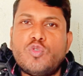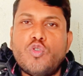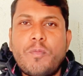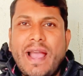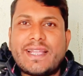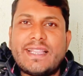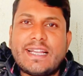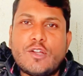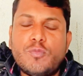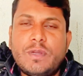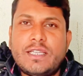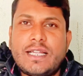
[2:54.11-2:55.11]
दो माइक
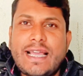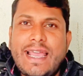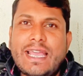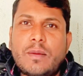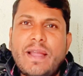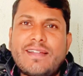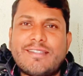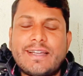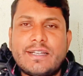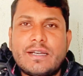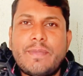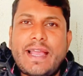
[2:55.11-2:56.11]
देखने को मिल जाता है एक माइक
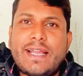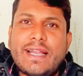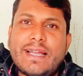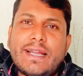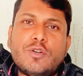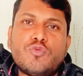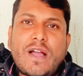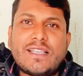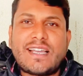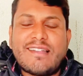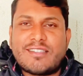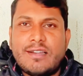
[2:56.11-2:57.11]
सेकेंडरी माइक है एक
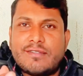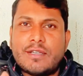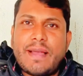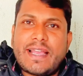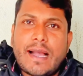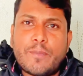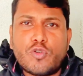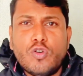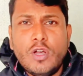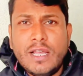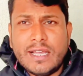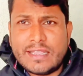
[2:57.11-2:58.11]
नॉइज कैंसिलेशन माइक आपको